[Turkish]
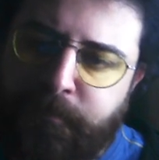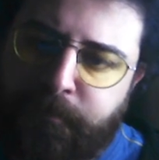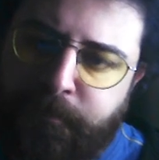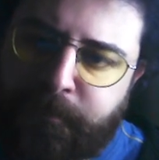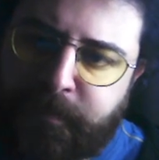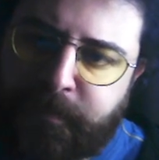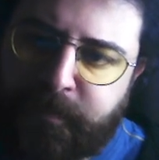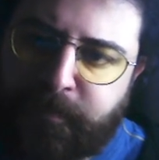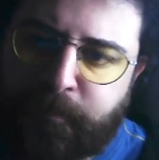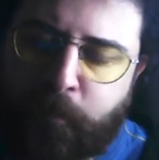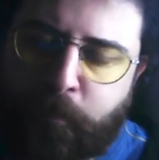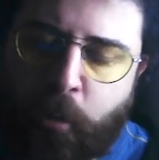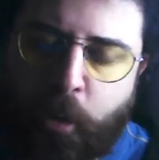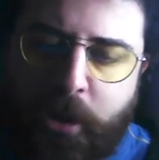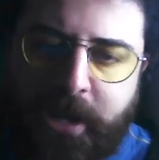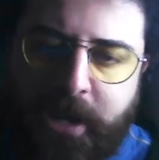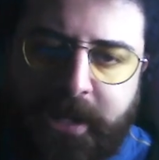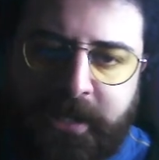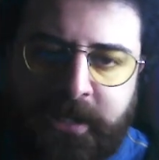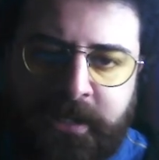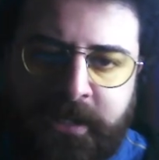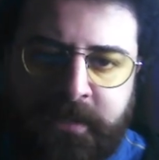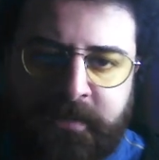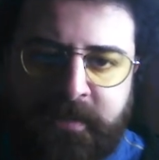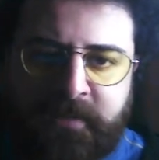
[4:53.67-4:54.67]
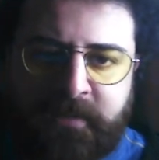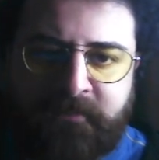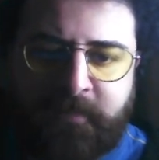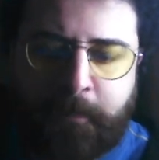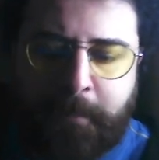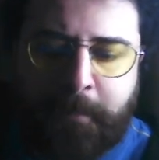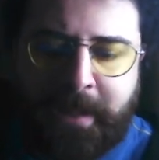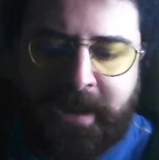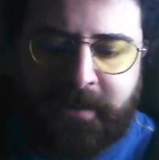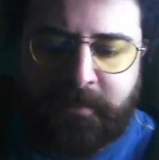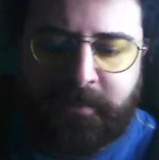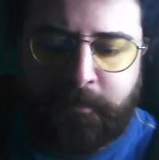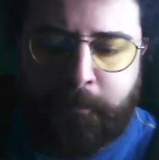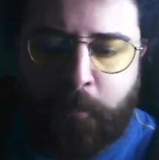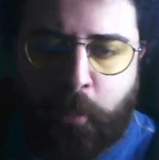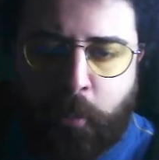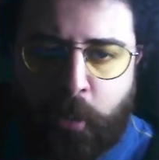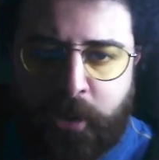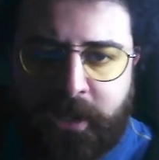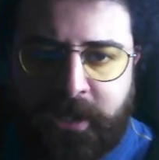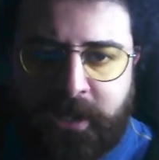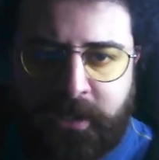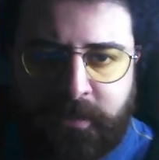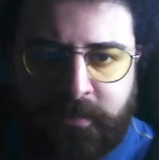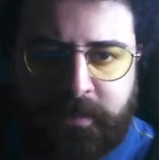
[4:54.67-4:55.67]
Boye'nin de ve
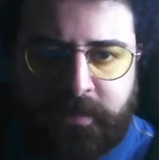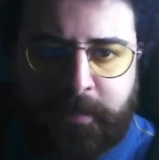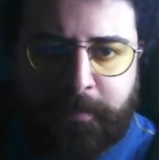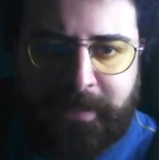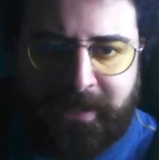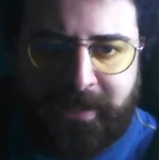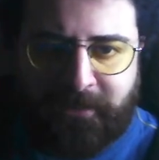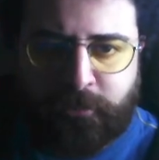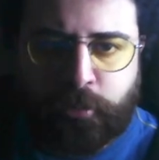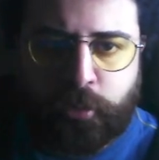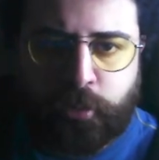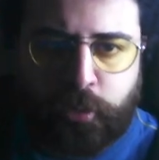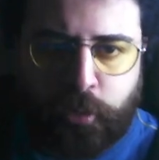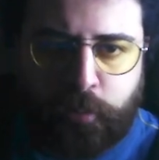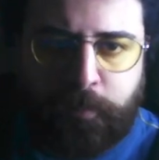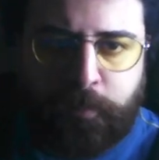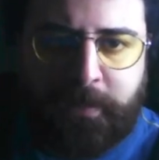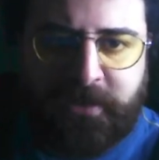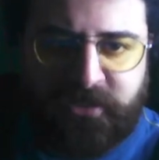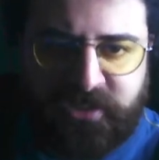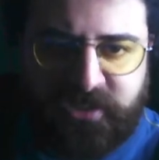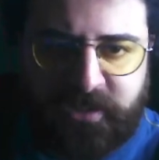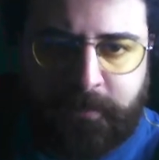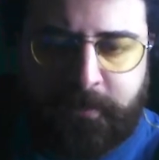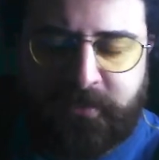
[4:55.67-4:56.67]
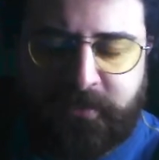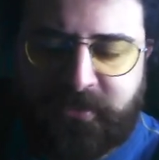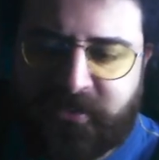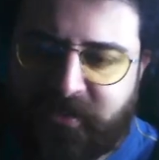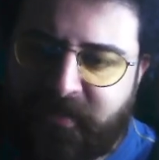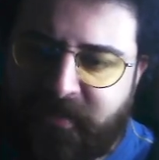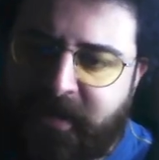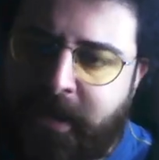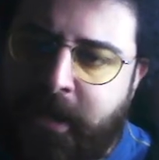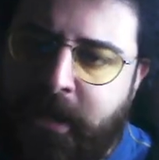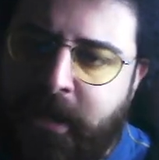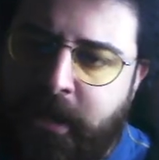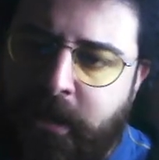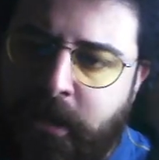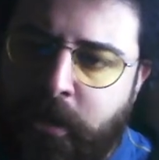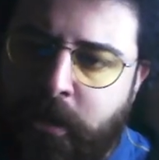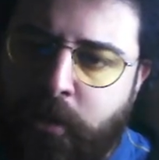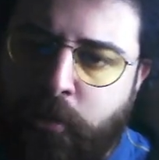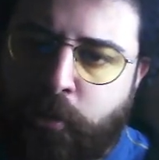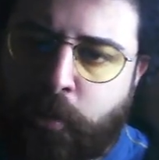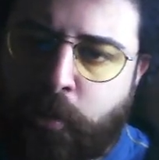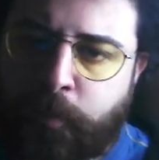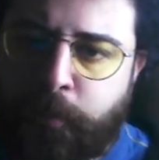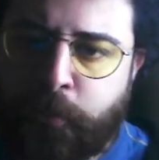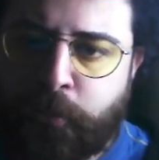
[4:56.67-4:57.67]
Boye'nin de biraz tutuk başlaması ve
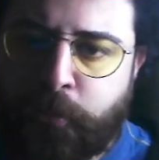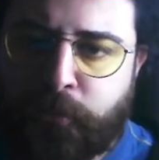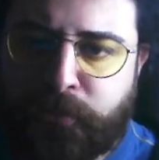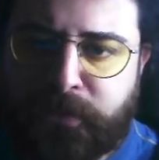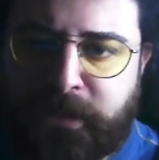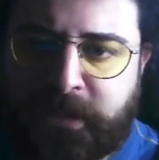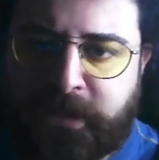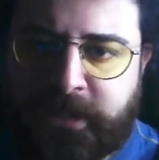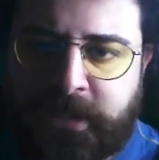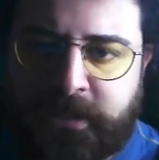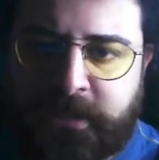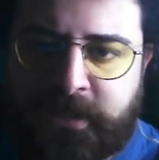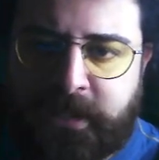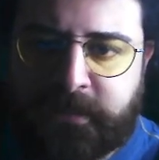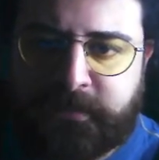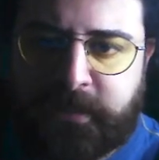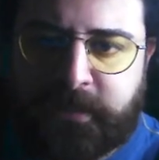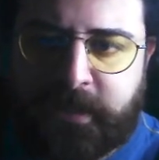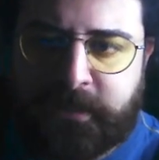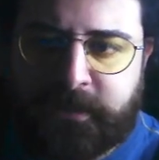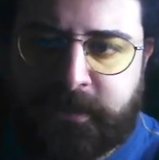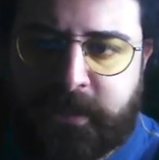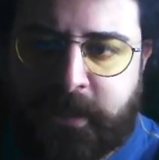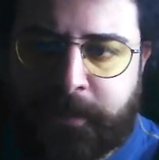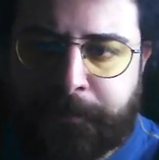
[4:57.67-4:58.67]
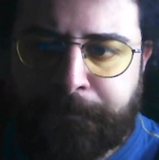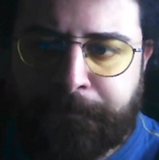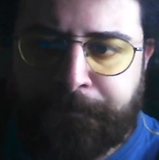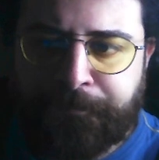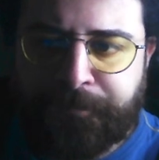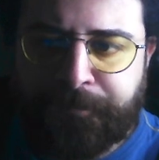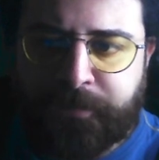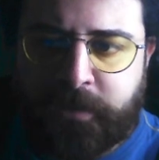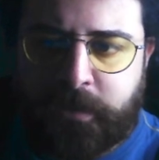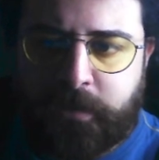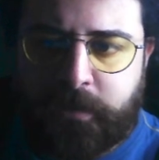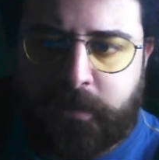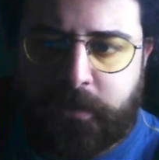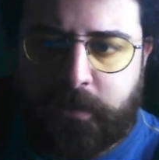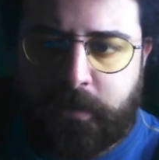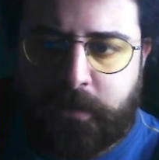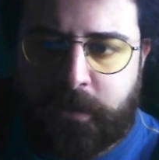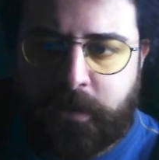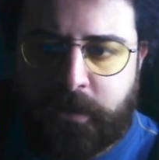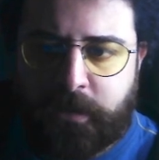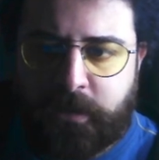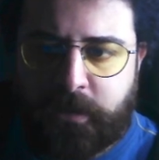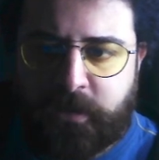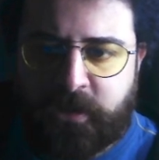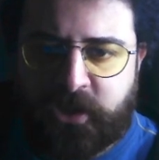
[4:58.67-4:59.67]
topu kanada atarken
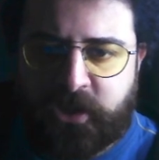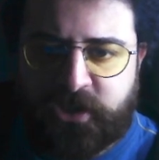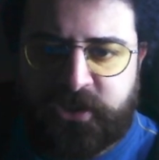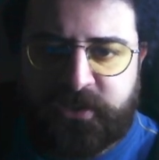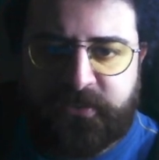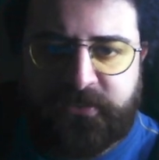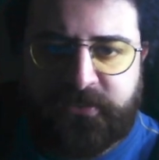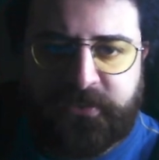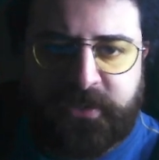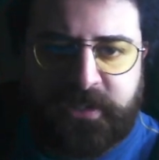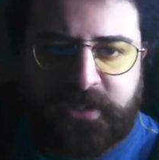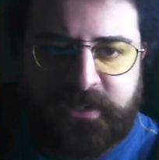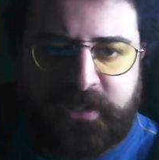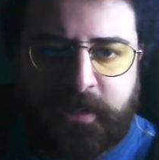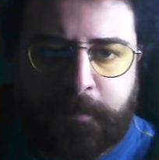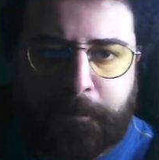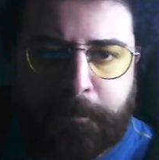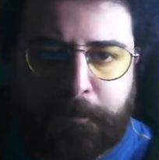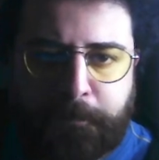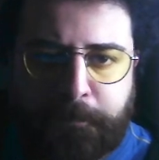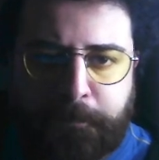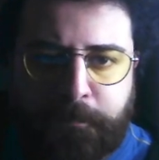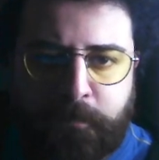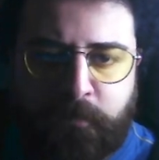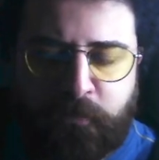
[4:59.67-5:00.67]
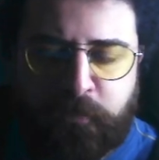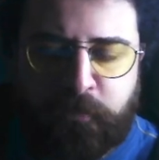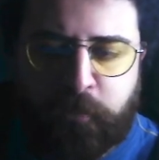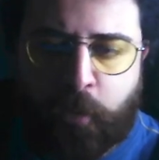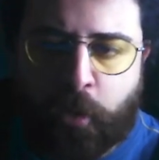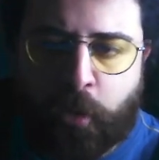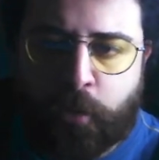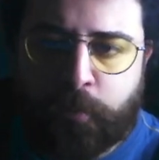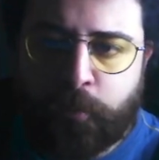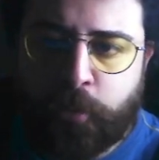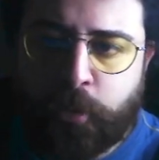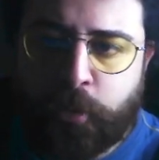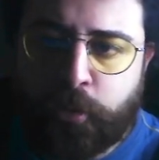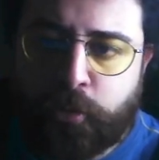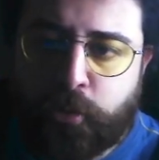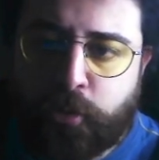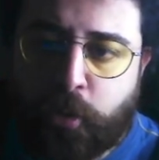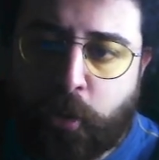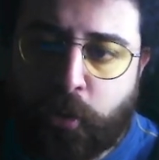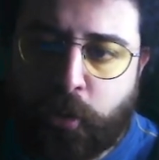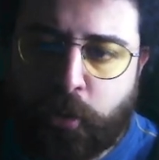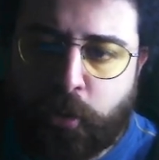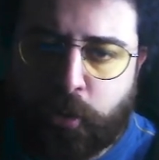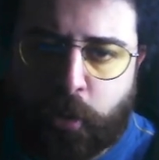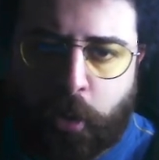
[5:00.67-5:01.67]
e, Raşitsa'nın da formunun
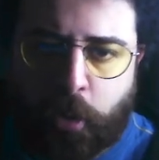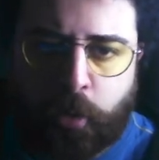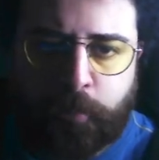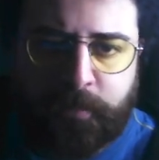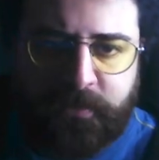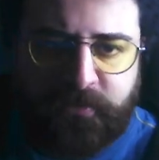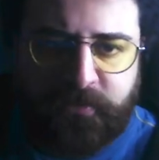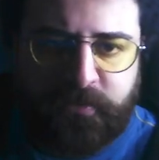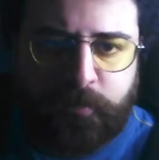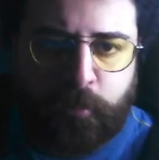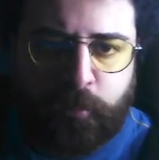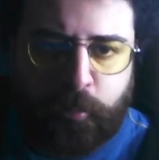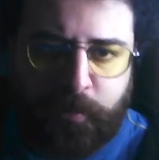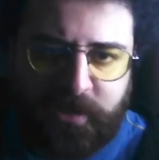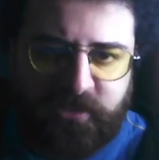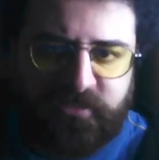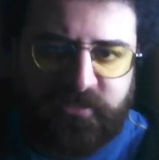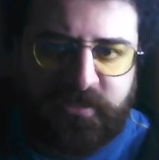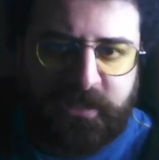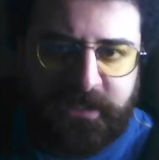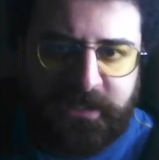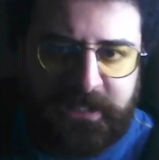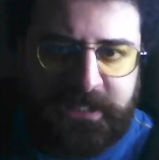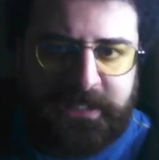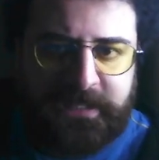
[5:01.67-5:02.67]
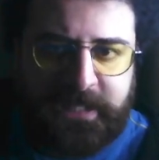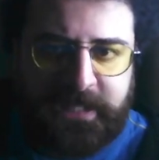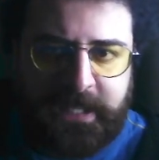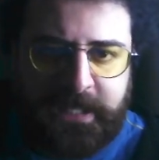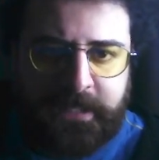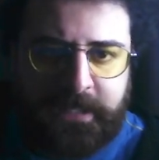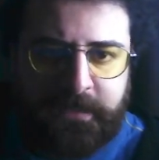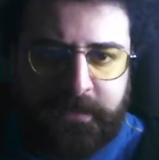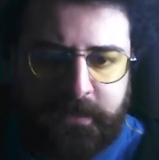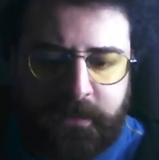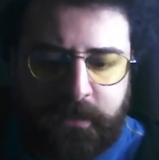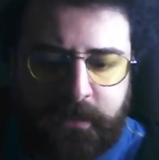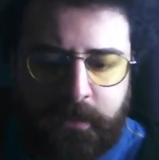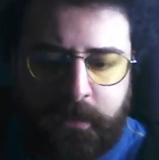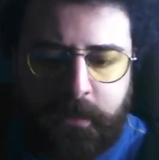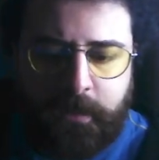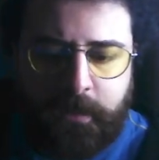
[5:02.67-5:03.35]
çok kötü olması bu maçta iyi değildi.